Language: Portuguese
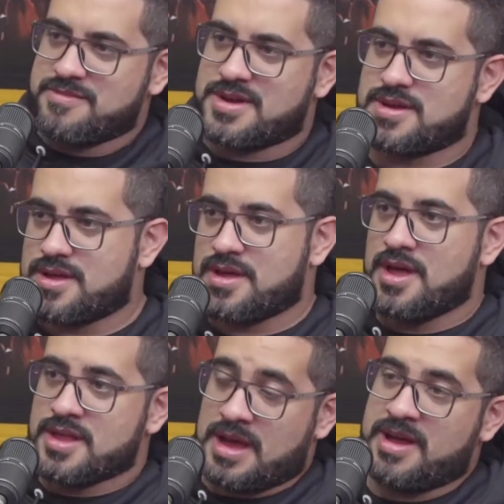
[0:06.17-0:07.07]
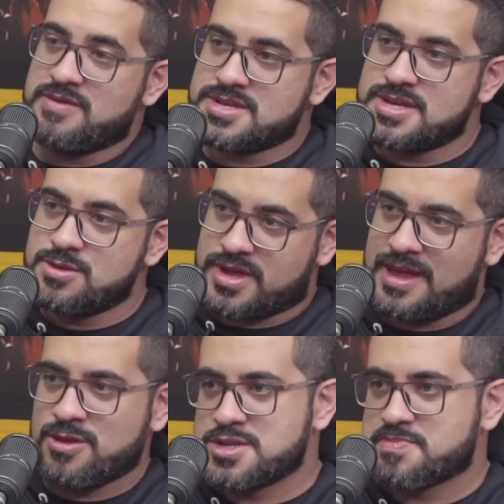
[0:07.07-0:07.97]
Eh, ainda mais você do, que
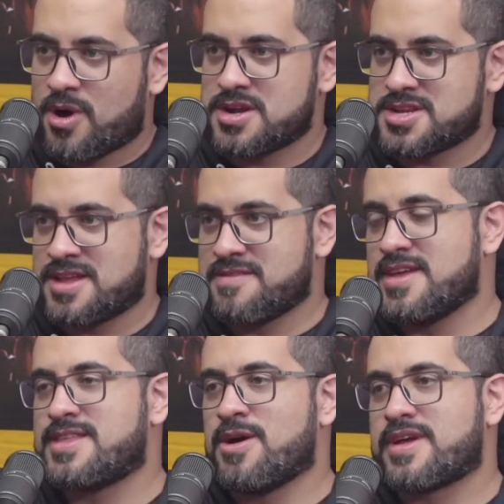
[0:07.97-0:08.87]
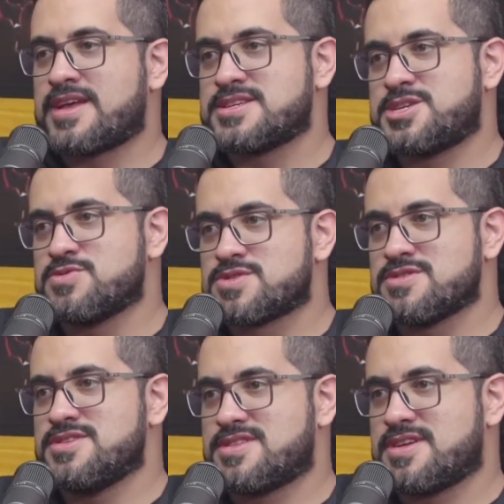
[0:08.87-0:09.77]
é do esporte, né? Devia é, ter alguém então. que você tinha um
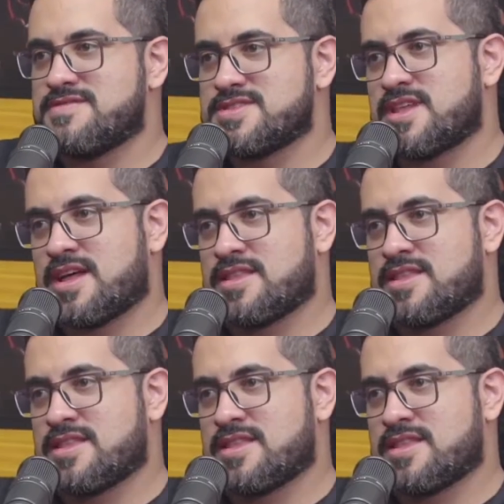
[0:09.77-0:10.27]
sonho de entrevistar